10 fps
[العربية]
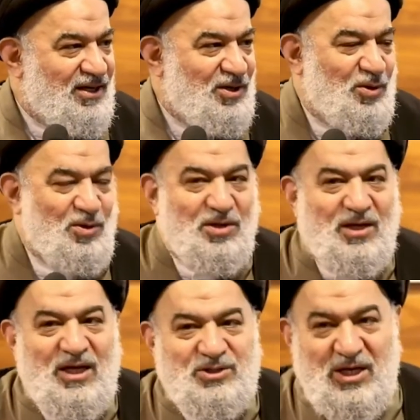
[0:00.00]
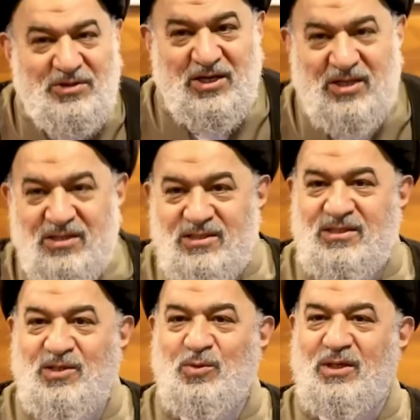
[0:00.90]
الأخرى أجاثا
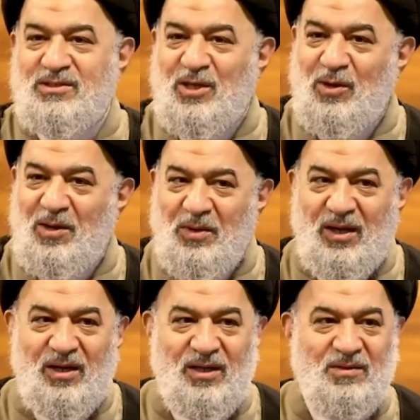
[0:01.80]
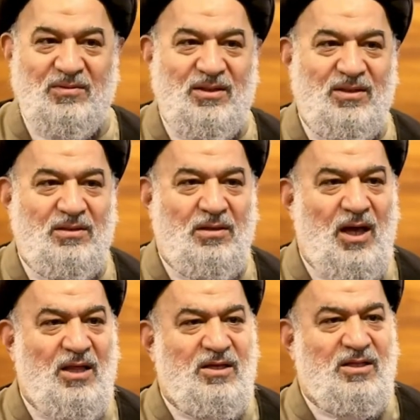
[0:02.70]
كريستي وتوابعها
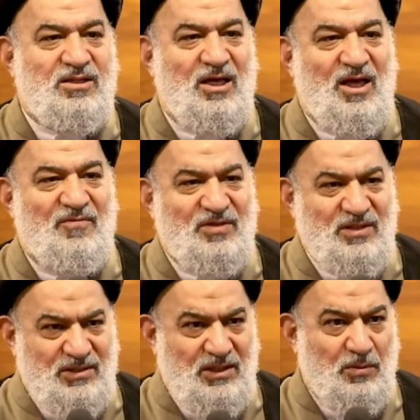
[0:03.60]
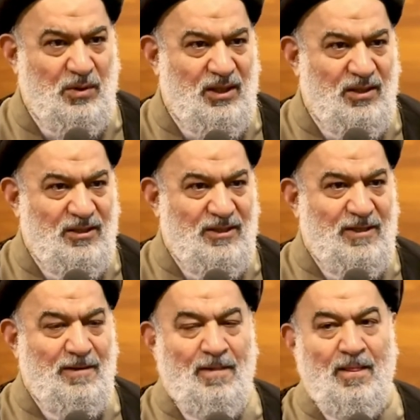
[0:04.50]
وهذه الثقافة تتنوع
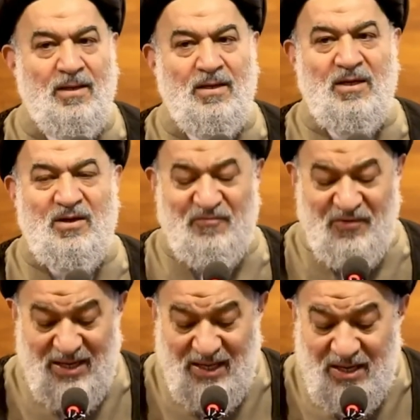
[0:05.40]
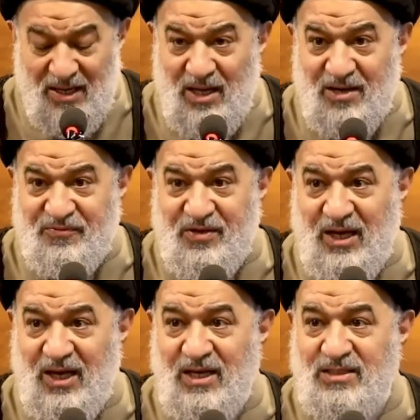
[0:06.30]
فالقرار في
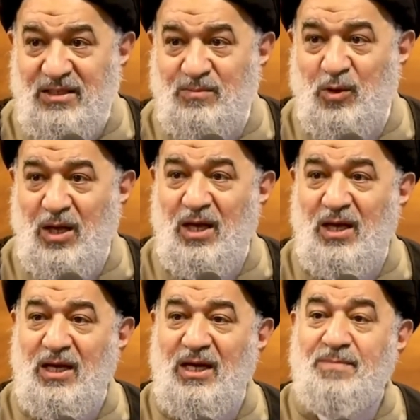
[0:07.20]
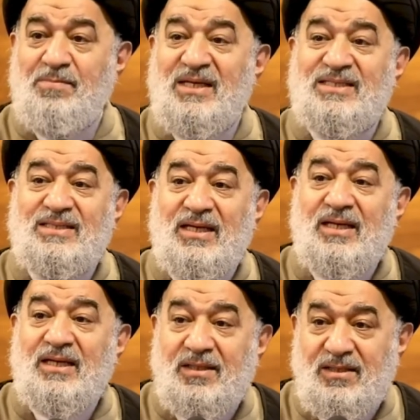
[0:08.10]
حالة المراهقة لم
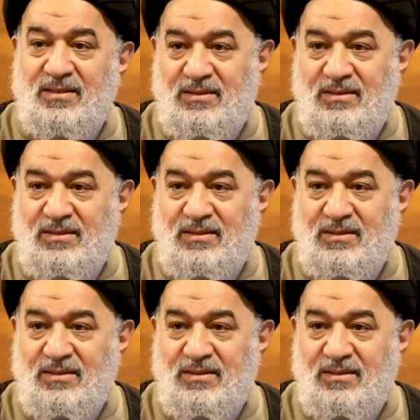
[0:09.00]
يستقر